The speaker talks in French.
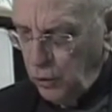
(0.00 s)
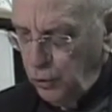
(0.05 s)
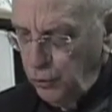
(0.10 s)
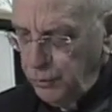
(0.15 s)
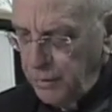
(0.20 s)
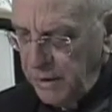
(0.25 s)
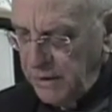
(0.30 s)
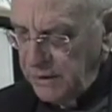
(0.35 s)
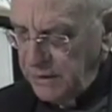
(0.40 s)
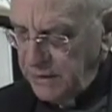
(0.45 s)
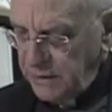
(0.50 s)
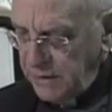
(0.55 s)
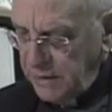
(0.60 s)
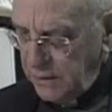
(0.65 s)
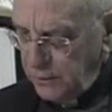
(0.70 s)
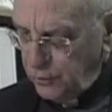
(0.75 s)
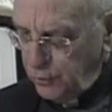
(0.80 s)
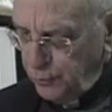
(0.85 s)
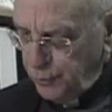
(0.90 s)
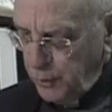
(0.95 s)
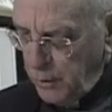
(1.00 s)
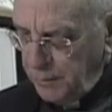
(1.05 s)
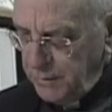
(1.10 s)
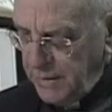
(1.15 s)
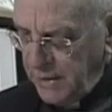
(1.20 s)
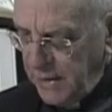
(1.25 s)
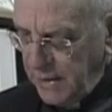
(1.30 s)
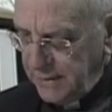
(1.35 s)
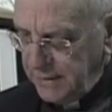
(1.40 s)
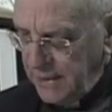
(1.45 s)
L'humanité du
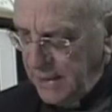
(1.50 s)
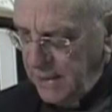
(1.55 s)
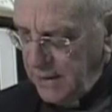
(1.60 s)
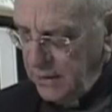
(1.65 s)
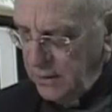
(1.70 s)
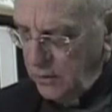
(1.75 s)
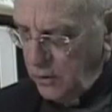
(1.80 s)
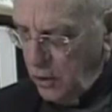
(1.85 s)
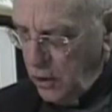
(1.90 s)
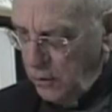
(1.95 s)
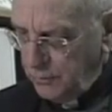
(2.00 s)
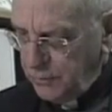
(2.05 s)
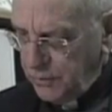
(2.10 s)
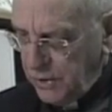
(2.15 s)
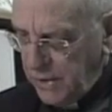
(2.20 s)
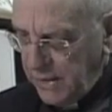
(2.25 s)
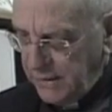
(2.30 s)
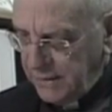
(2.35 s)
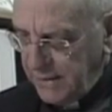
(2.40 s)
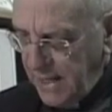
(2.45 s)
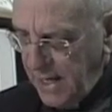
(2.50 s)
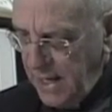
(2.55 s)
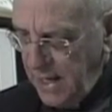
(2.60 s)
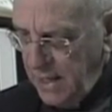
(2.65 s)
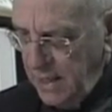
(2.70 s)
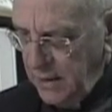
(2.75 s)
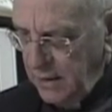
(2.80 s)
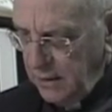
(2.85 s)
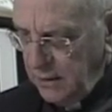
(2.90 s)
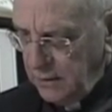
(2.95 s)
premier Adam, homme de la
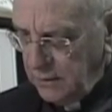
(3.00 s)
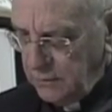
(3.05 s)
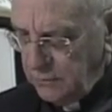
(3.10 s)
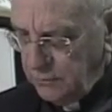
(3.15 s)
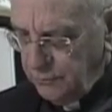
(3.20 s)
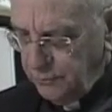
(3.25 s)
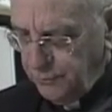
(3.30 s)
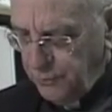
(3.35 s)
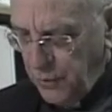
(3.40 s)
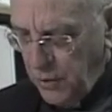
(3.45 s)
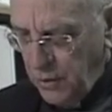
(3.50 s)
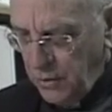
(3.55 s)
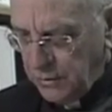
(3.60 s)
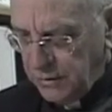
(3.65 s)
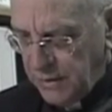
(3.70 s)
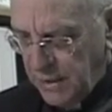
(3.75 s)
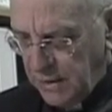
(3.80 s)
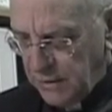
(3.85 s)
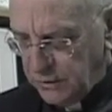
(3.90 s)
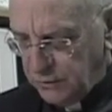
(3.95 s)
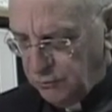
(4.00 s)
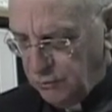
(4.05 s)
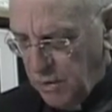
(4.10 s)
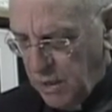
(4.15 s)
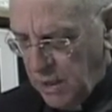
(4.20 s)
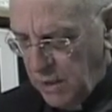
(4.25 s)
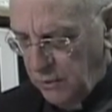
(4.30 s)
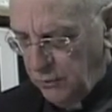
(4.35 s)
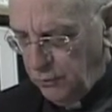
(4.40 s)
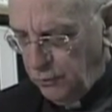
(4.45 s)
terre, porte en
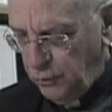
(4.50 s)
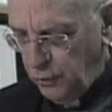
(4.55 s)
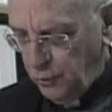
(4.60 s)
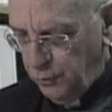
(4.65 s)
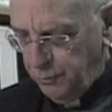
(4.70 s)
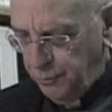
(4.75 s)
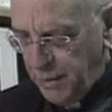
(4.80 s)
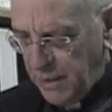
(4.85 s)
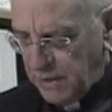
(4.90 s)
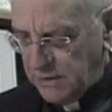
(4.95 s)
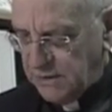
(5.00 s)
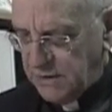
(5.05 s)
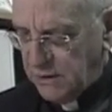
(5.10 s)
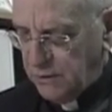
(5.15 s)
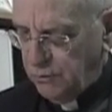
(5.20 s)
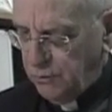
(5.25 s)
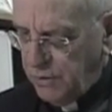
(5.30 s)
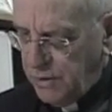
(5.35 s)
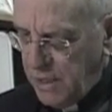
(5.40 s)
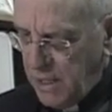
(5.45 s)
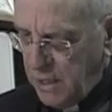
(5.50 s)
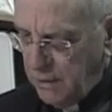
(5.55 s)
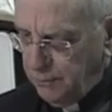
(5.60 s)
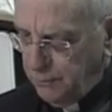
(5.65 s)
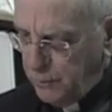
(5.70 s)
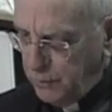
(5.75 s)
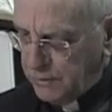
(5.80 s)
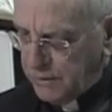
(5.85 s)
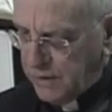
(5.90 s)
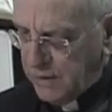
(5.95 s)
soi une
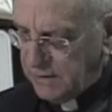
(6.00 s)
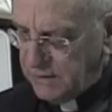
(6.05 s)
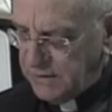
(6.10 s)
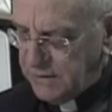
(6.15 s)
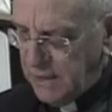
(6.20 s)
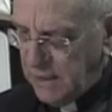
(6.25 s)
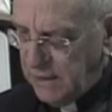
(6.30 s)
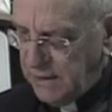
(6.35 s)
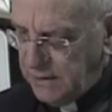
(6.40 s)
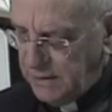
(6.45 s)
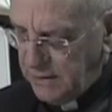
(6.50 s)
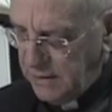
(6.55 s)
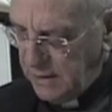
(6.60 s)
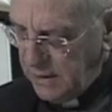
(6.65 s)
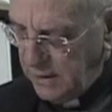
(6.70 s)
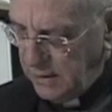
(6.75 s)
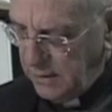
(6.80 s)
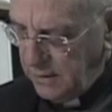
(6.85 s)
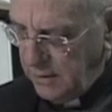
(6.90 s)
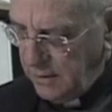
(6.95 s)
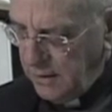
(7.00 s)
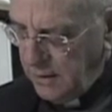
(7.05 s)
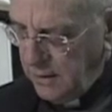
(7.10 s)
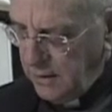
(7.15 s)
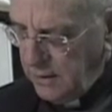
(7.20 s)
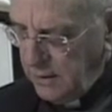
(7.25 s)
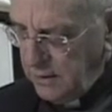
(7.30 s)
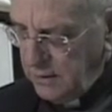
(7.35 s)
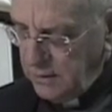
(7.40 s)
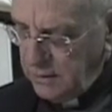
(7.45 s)
particulière potentialité,
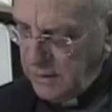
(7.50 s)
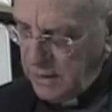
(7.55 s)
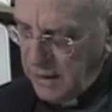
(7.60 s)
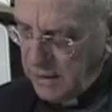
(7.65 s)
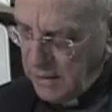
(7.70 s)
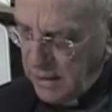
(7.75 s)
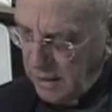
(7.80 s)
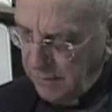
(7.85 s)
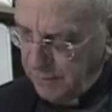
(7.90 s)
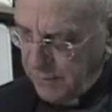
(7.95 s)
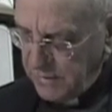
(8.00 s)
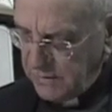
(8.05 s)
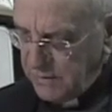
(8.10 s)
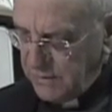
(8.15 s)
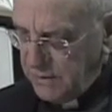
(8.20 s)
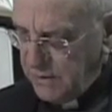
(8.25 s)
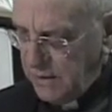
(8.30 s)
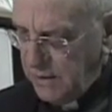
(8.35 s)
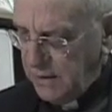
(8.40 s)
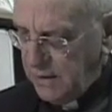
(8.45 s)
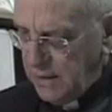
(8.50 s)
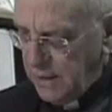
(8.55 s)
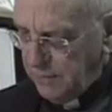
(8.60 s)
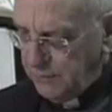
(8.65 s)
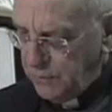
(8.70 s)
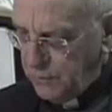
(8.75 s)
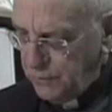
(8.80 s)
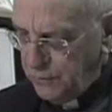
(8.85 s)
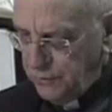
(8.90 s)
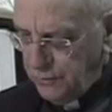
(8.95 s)
qui est capacité et
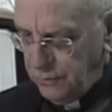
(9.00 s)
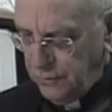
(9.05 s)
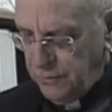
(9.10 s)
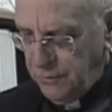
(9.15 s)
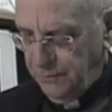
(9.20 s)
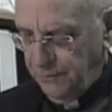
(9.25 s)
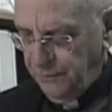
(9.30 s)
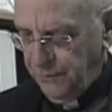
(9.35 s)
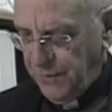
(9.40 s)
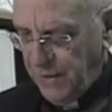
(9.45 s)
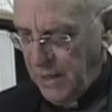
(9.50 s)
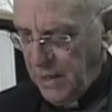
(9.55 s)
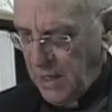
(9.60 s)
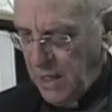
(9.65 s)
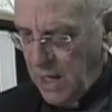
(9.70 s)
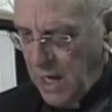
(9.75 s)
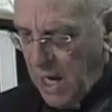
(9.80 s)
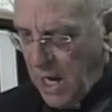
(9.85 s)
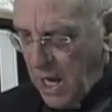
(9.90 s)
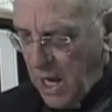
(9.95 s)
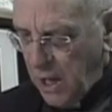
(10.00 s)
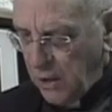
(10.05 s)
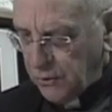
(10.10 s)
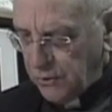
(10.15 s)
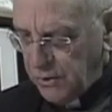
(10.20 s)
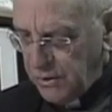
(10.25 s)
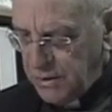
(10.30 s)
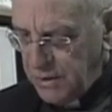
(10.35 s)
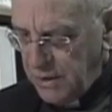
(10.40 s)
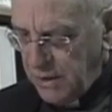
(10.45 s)
aptitude, à
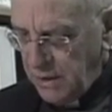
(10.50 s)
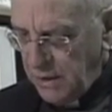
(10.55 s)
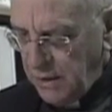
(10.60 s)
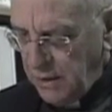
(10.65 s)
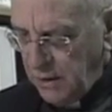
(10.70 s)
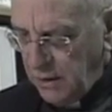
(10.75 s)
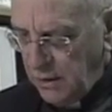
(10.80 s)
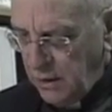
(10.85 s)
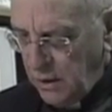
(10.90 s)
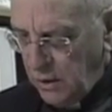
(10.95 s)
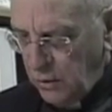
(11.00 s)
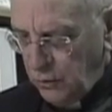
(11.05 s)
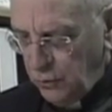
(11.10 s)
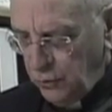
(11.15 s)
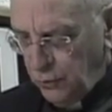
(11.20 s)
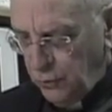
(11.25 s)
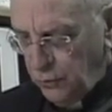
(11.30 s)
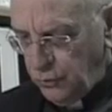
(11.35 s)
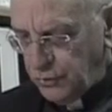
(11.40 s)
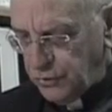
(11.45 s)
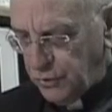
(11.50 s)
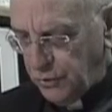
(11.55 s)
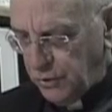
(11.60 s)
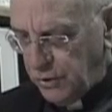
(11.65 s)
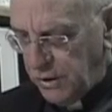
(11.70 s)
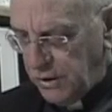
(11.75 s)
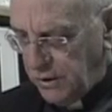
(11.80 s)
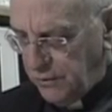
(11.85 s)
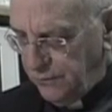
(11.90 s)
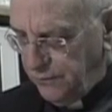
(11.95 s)
accueillir tout ce
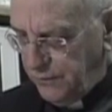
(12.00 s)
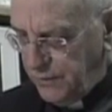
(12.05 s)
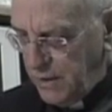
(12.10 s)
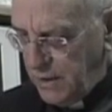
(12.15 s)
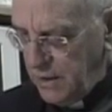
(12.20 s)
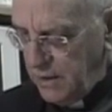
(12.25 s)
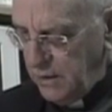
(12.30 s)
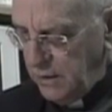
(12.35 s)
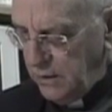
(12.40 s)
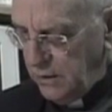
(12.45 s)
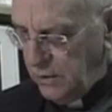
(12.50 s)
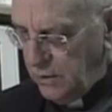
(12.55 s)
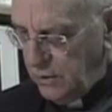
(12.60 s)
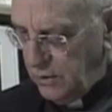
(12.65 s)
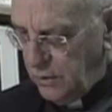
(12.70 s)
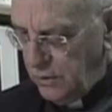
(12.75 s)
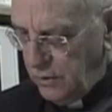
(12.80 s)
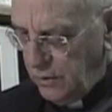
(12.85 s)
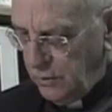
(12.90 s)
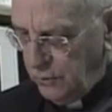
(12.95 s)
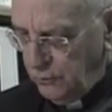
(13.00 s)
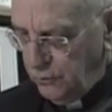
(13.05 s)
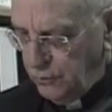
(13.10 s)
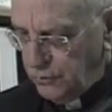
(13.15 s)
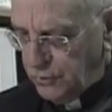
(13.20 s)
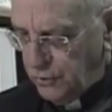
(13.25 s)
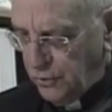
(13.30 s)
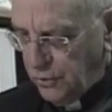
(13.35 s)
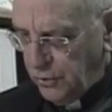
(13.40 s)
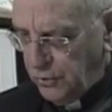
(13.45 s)
qui devient,
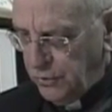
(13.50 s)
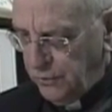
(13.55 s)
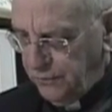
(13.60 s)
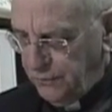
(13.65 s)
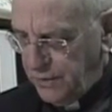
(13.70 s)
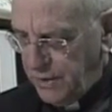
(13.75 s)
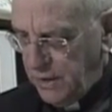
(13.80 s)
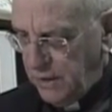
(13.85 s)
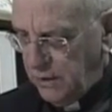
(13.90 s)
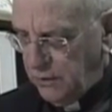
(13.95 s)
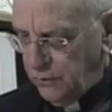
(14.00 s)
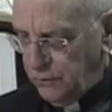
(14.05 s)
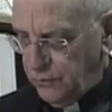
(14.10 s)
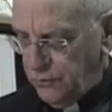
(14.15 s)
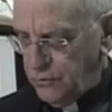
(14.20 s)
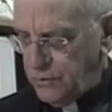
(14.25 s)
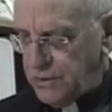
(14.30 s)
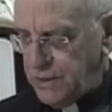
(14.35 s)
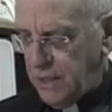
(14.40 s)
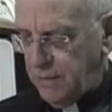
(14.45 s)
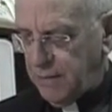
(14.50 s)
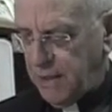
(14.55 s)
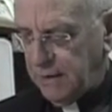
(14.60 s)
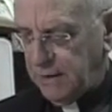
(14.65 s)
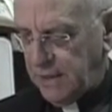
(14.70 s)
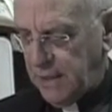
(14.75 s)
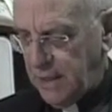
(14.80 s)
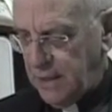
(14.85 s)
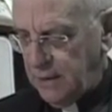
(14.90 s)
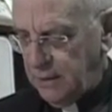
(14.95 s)
tout ce que devient le deuxième
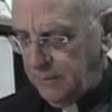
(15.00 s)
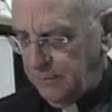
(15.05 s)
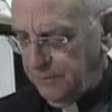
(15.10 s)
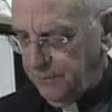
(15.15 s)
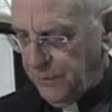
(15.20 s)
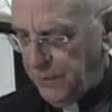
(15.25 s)
Adam,